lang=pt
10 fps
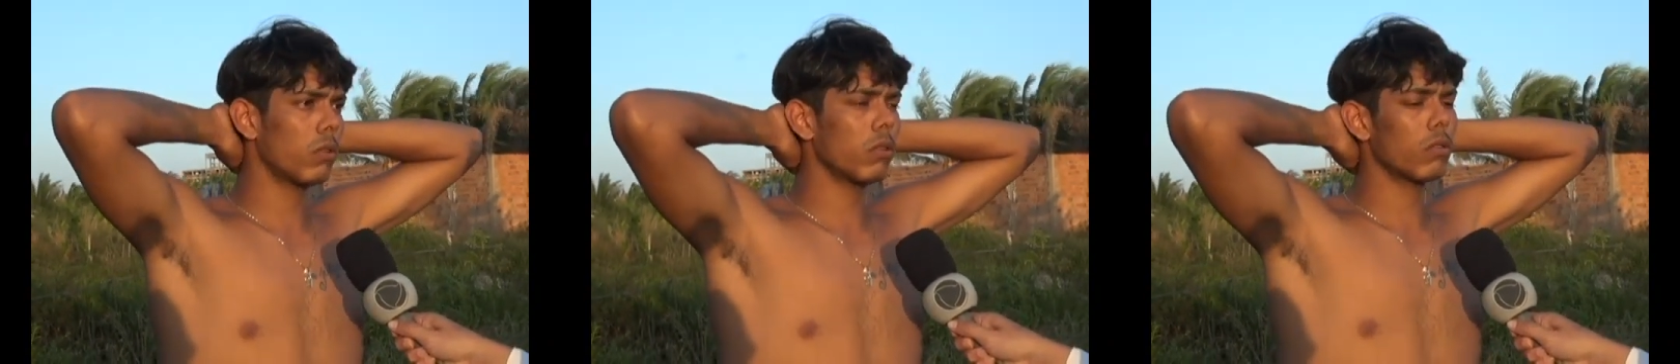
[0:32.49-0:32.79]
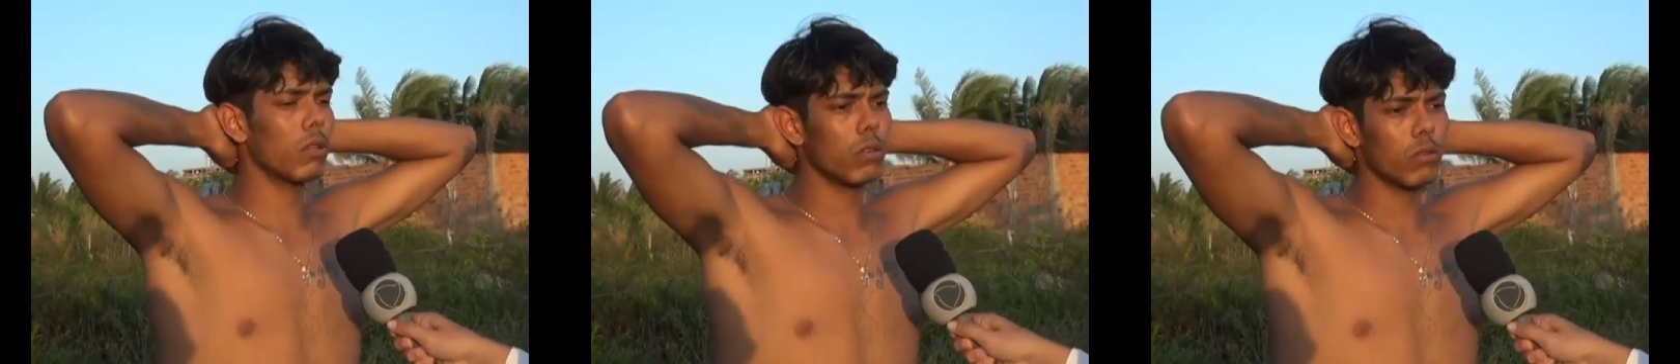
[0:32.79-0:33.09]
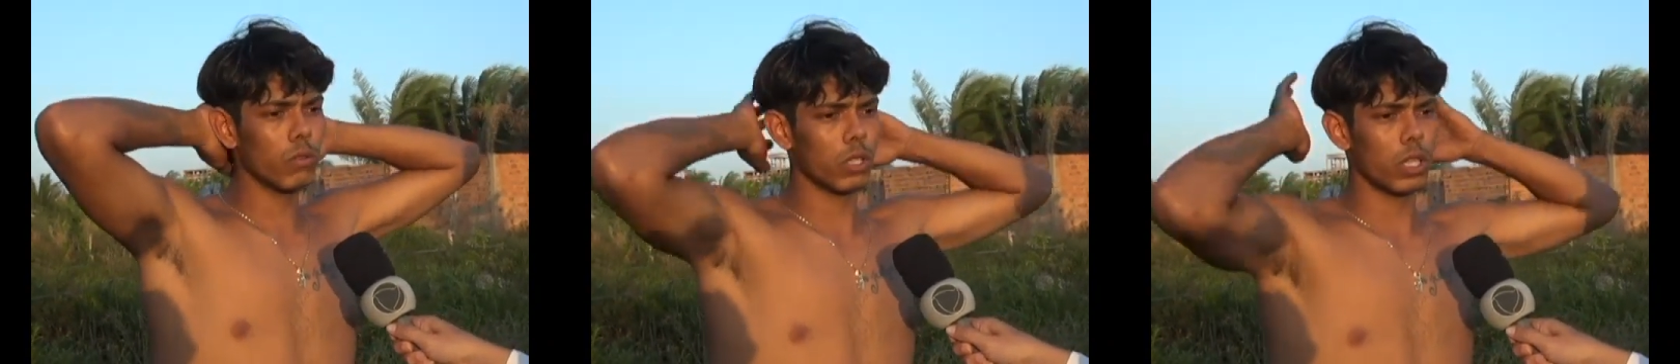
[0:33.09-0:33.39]
outro, e
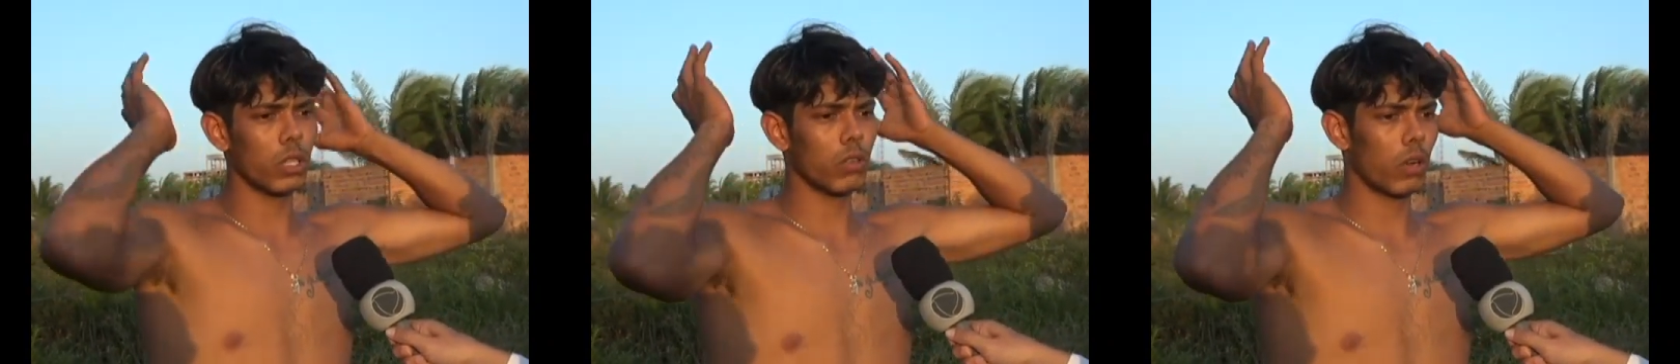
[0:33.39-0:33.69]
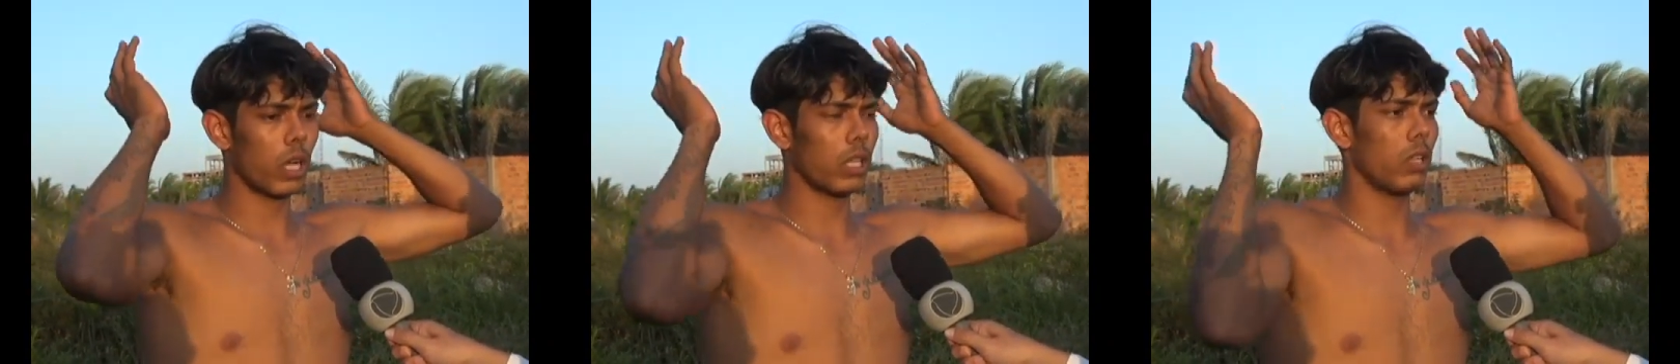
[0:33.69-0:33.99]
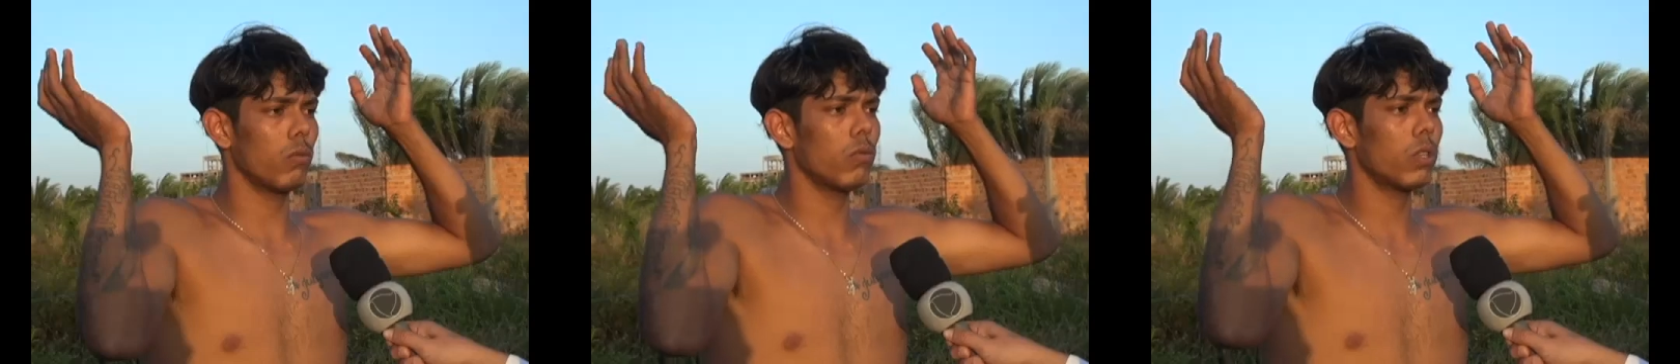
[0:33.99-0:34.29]
eu não sei de qual é a
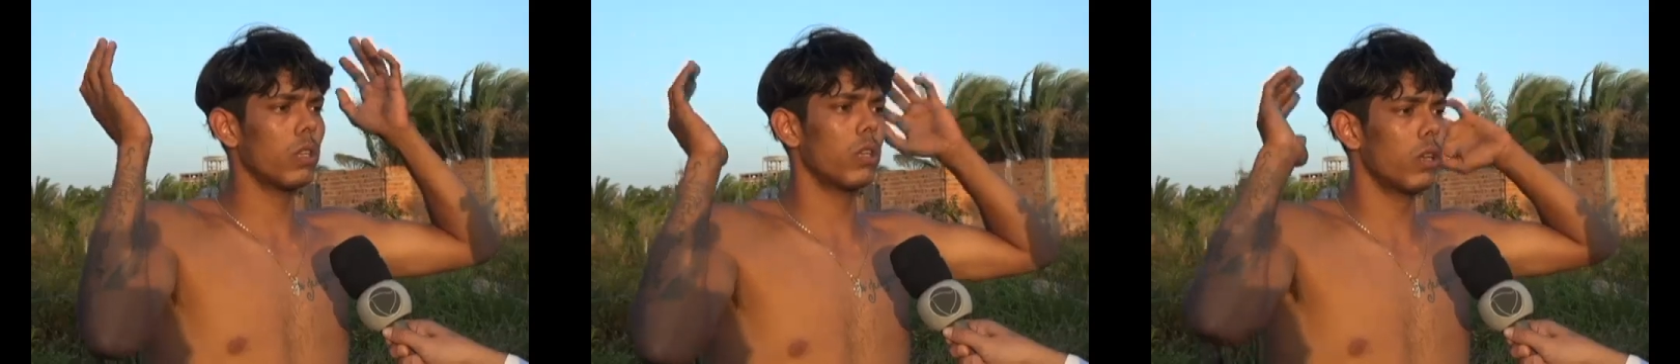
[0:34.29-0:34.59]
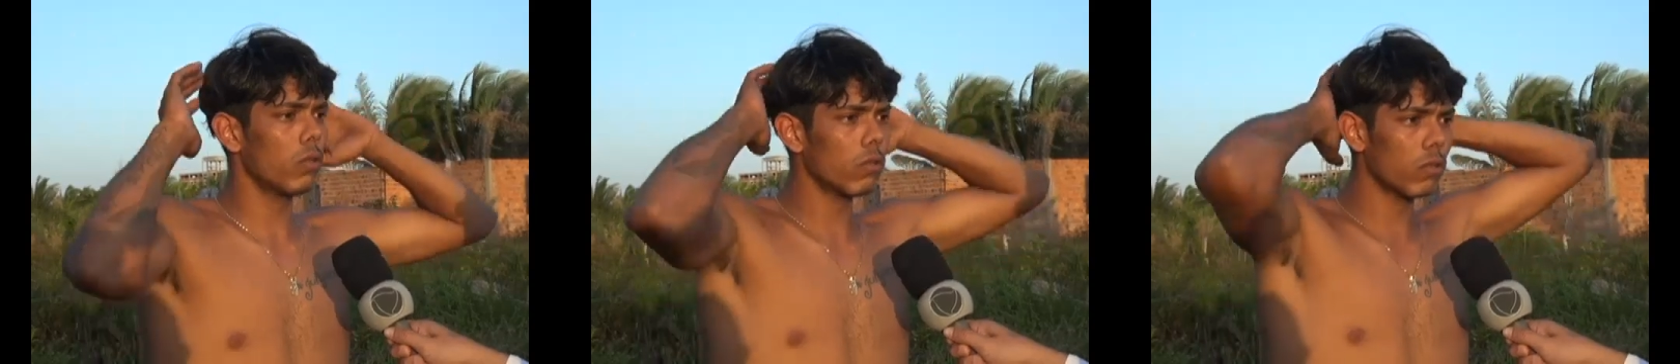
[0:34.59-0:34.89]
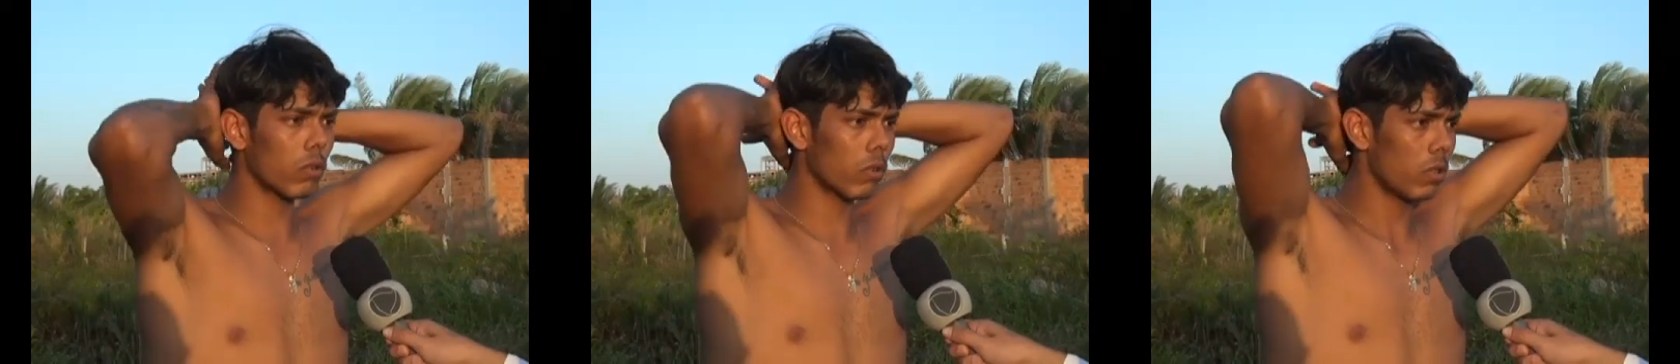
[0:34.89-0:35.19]
denúncia, eu não
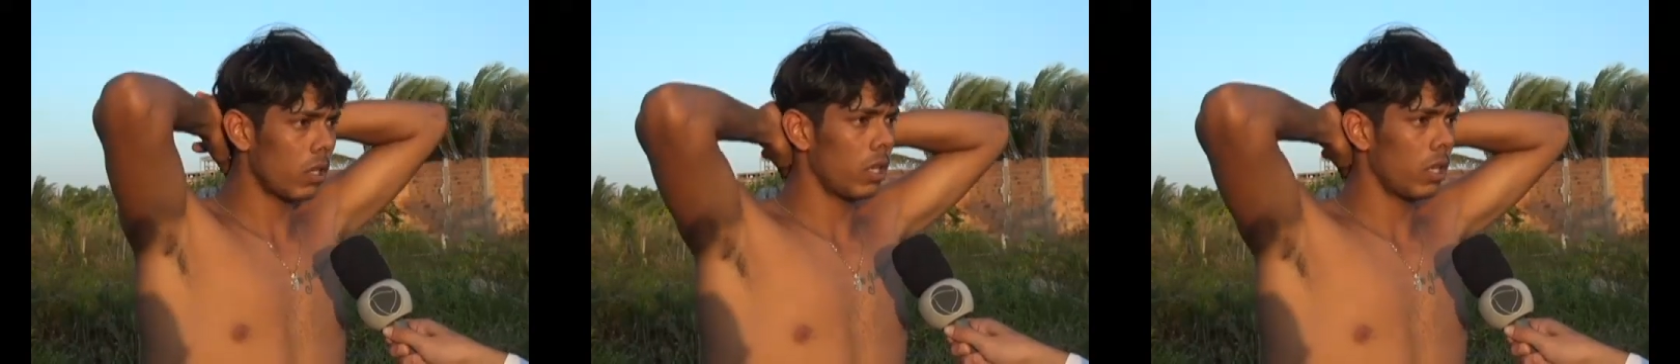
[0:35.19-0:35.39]
estou,